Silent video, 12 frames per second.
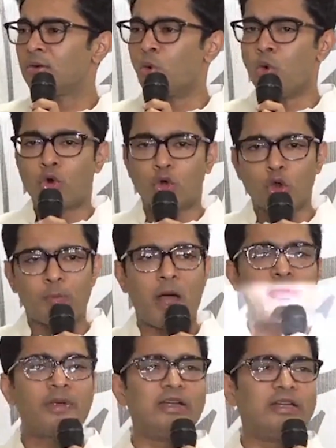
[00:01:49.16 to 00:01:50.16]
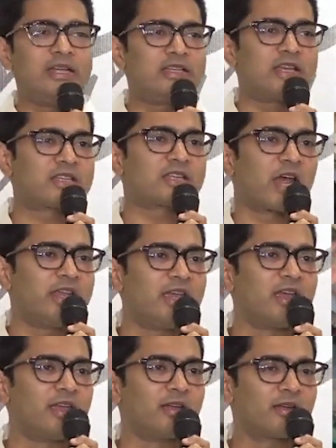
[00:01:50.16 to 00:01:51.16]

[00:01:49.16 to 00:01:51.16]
উগ্রভাবে ডিজে চালিয়ে